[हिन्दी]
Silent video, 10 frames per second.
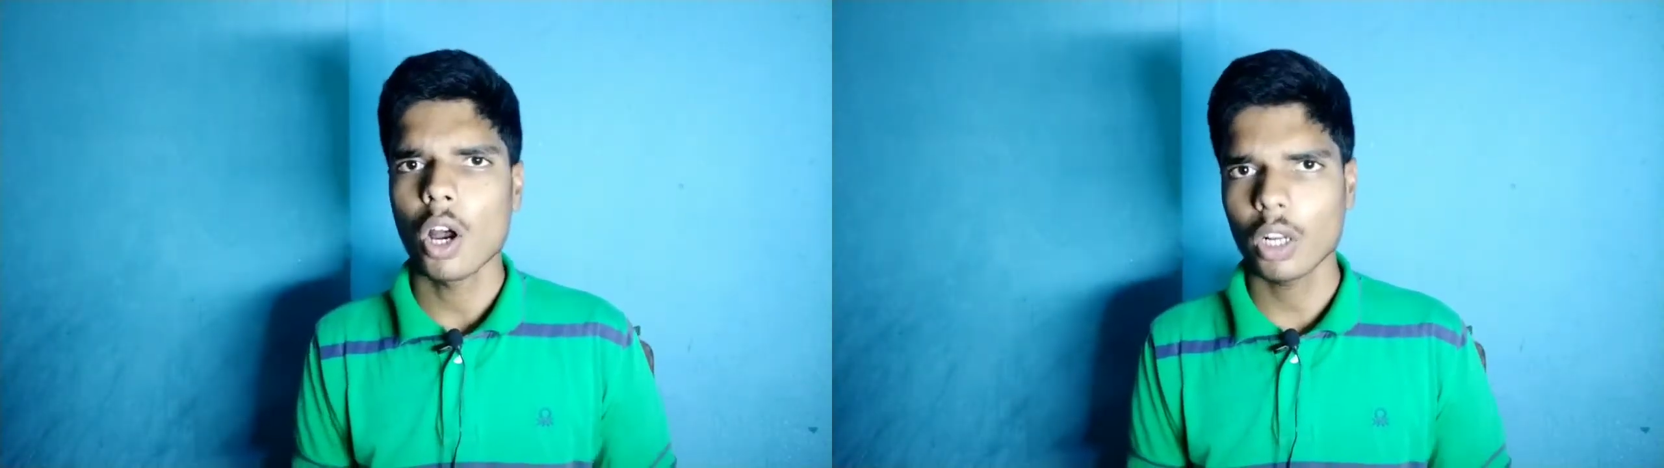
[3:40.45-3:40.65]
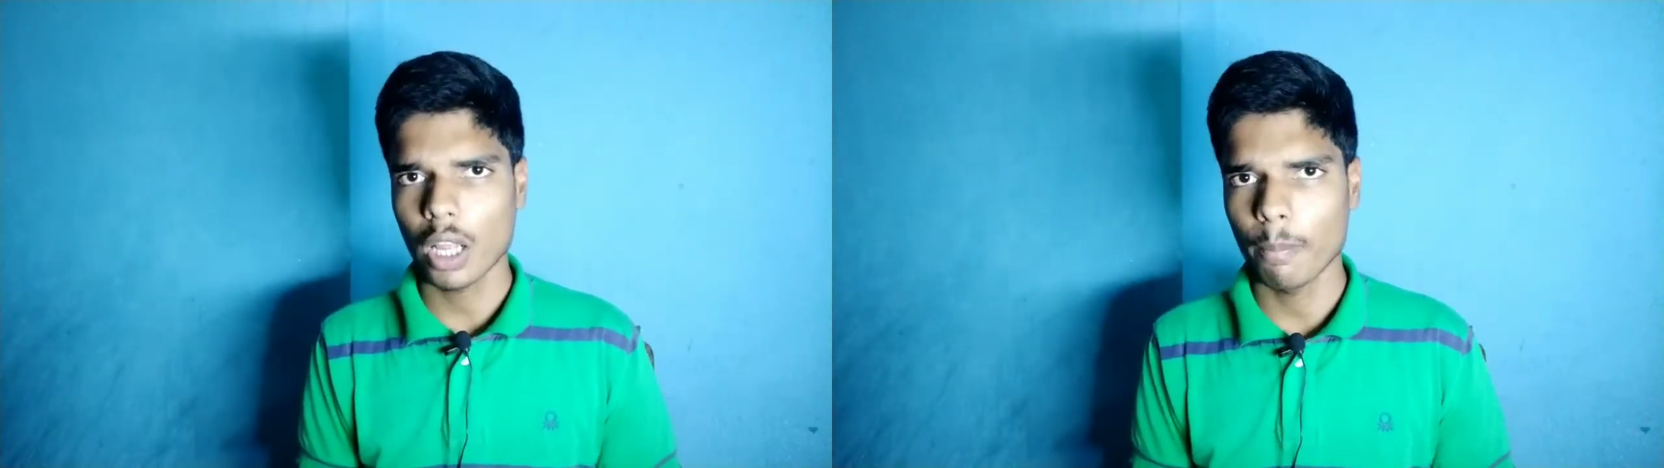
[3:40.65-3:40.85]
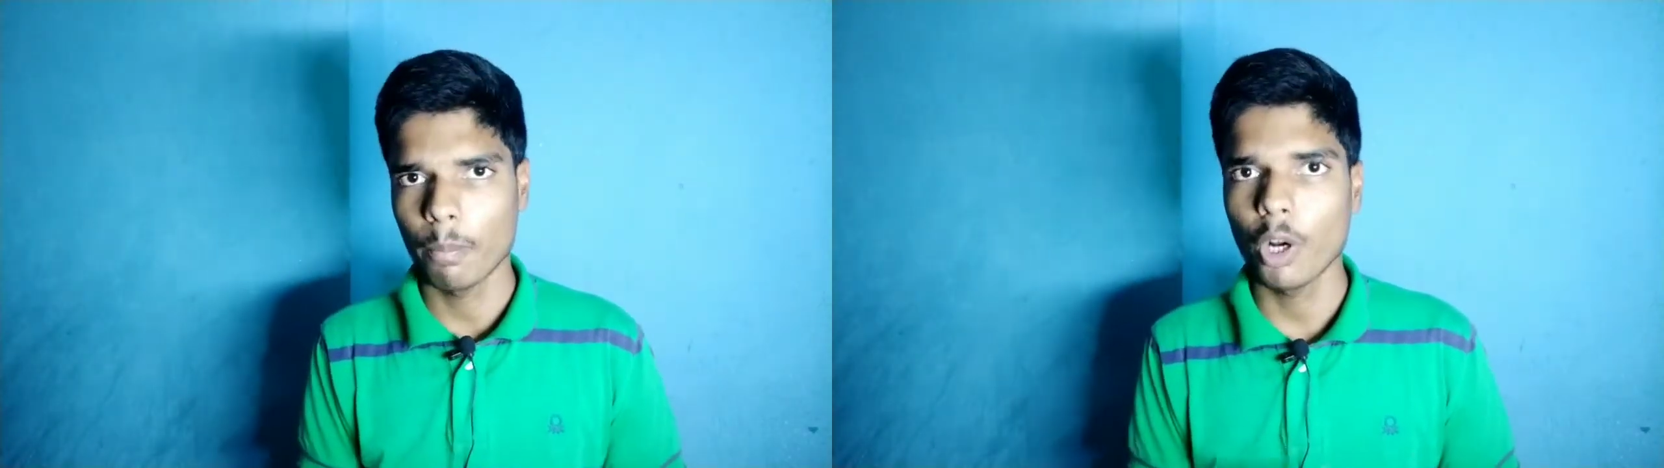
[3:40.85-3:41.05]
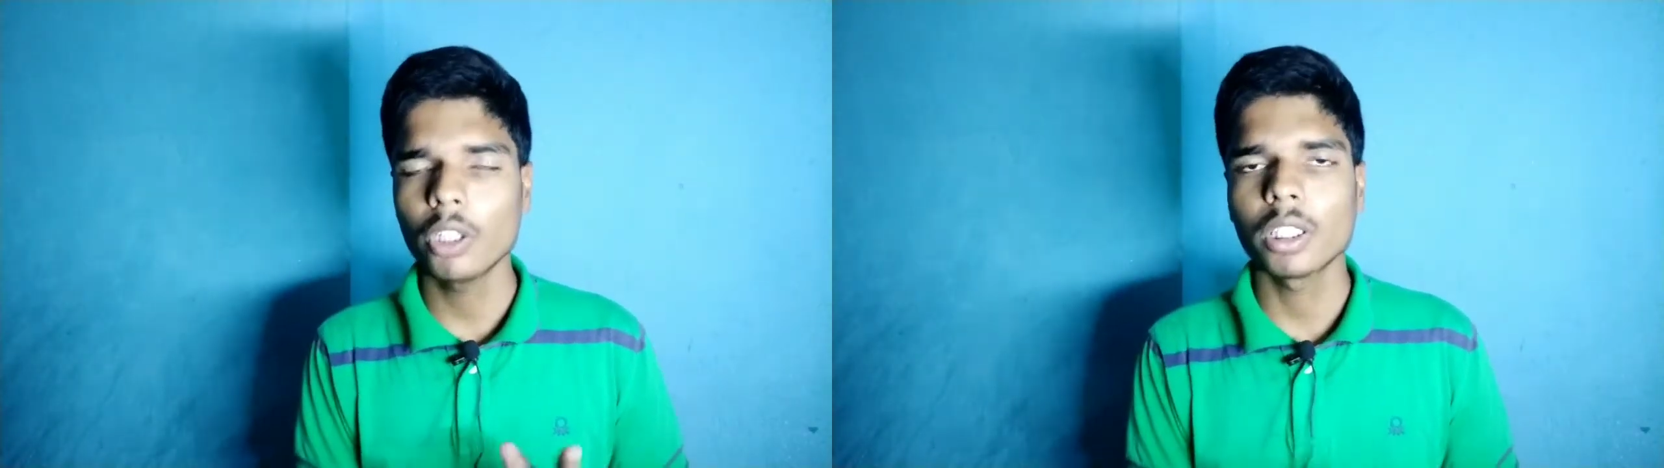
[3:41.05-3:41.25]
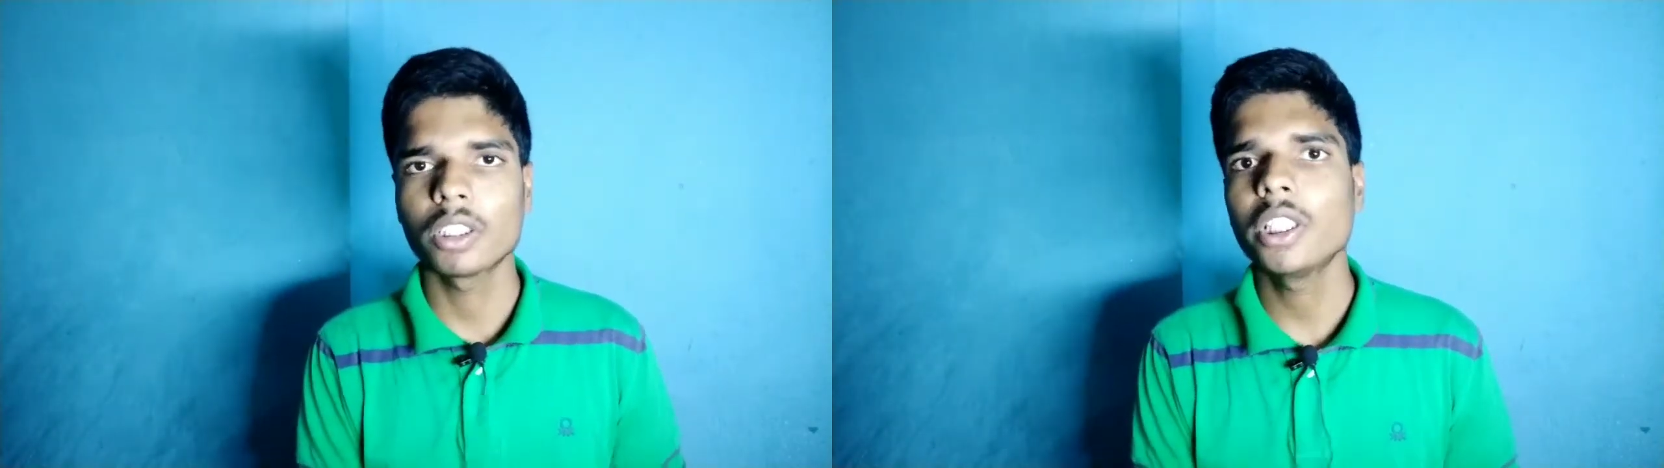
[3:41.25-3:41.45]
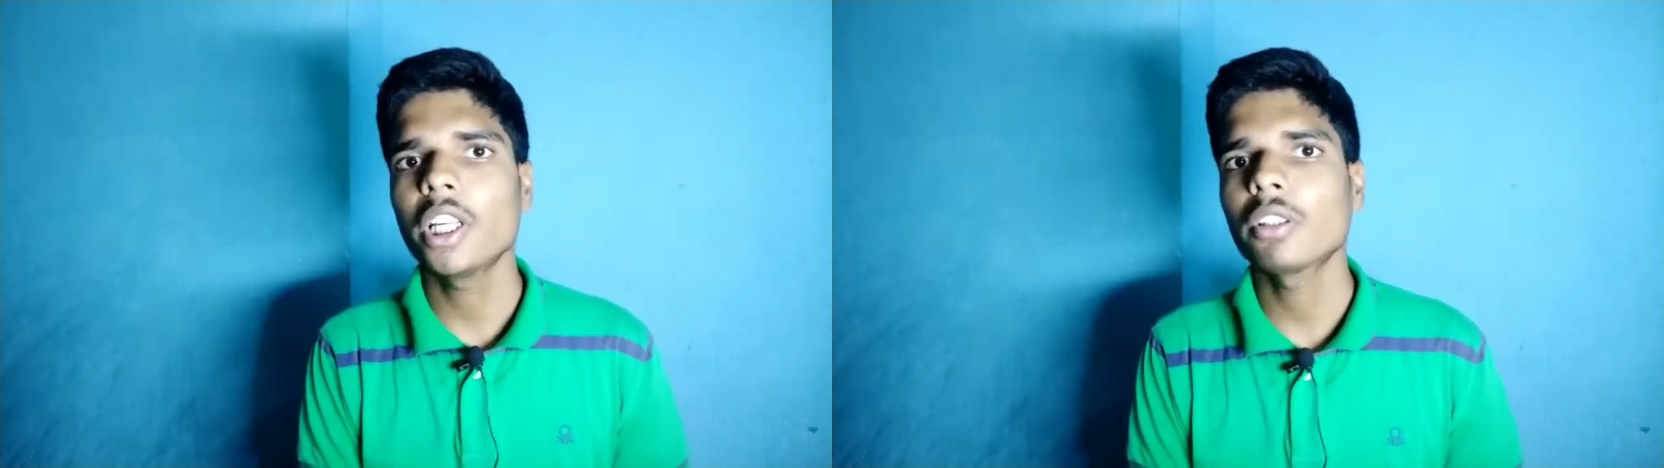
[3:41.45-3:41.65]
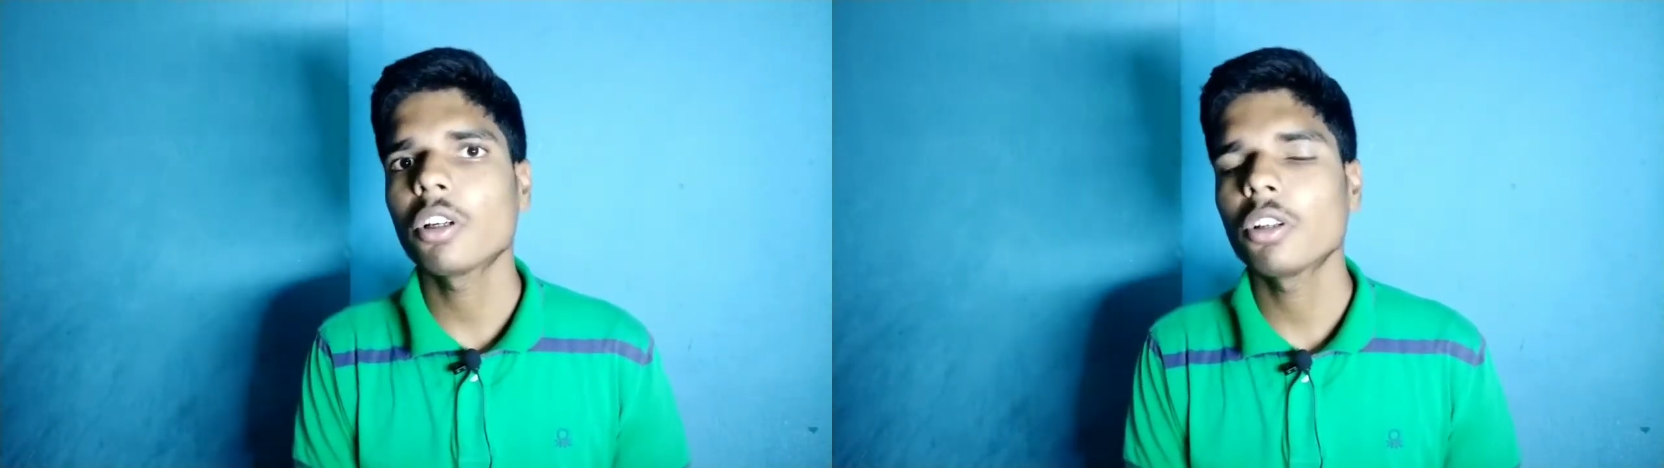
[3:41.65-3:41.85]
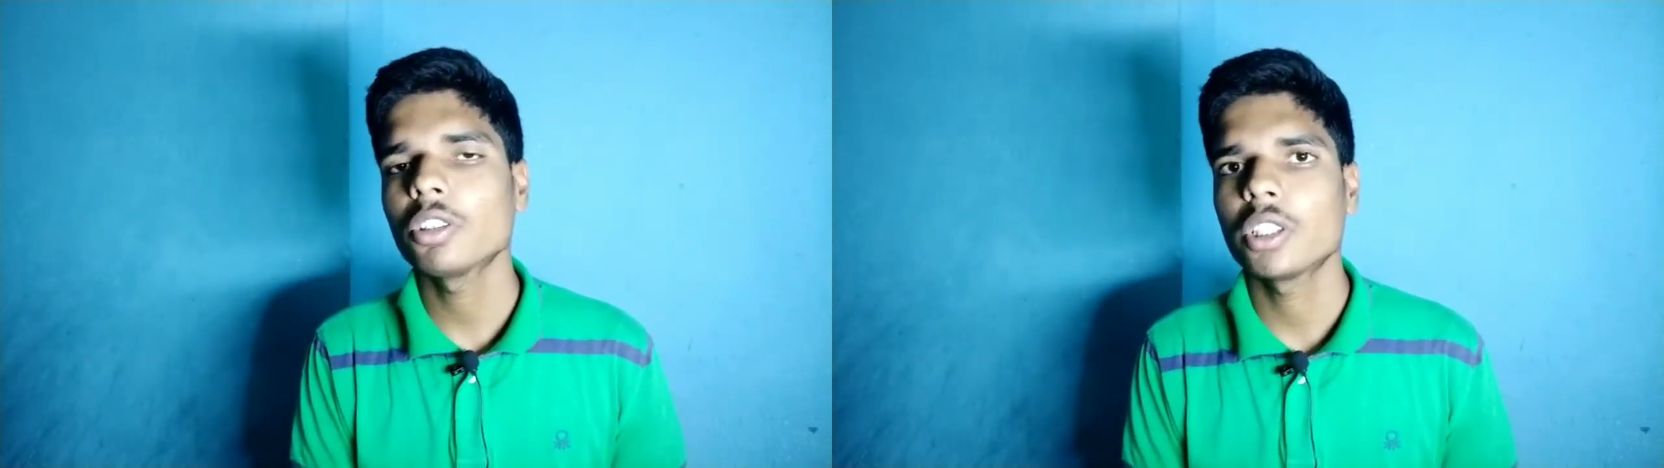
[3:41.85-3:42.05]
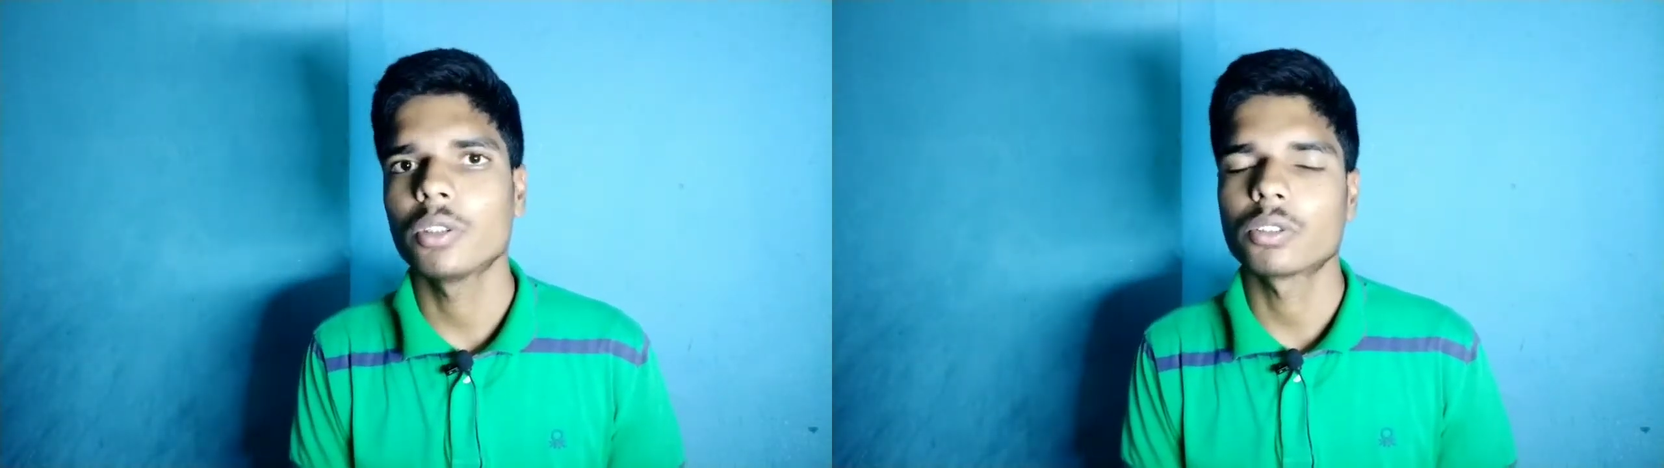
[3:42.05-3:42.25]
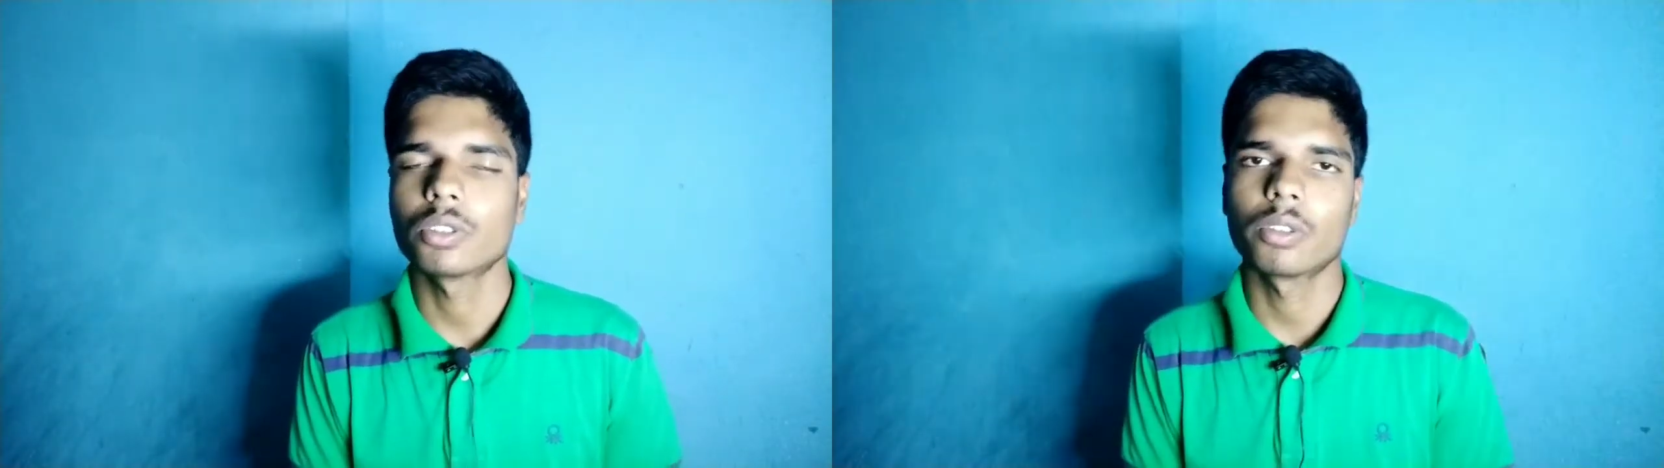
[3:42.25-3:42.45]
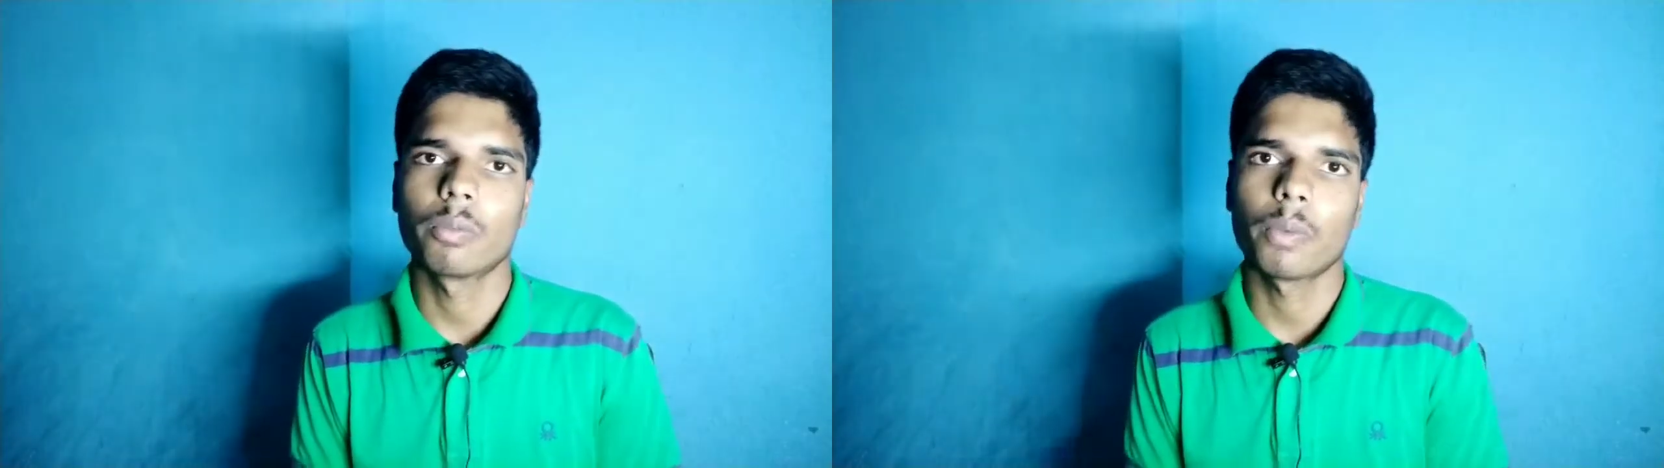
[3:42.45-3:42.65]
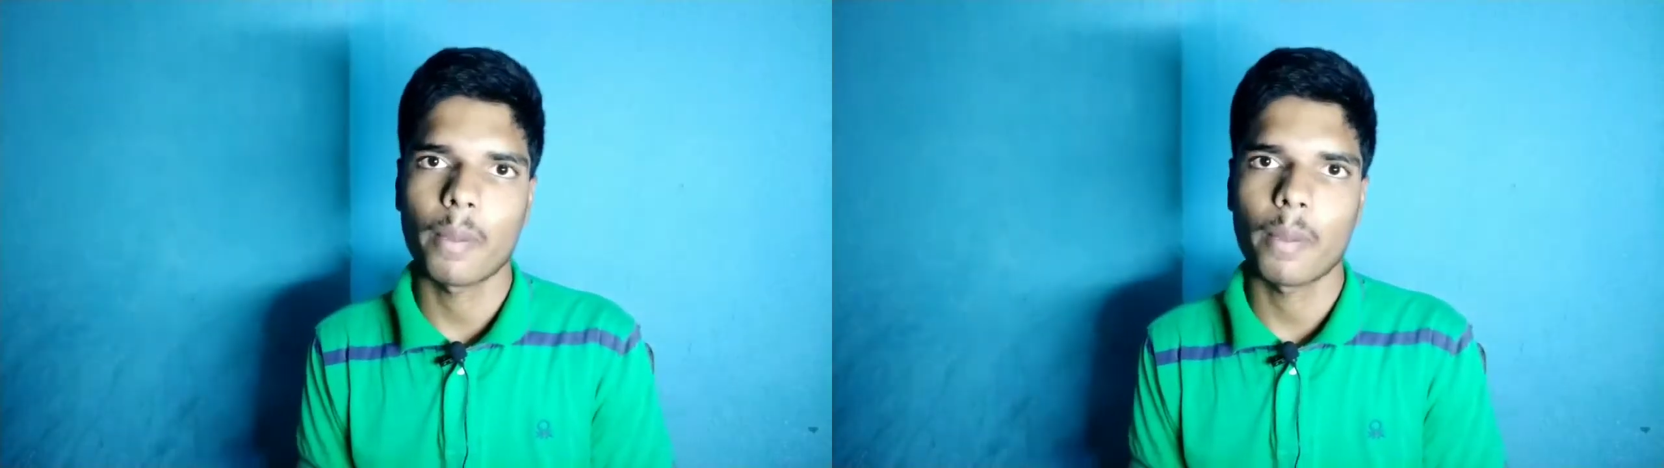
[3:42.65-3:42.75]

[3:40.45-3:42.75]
और बहुत अच्छी टेक्नोलॉजी है दोस्तों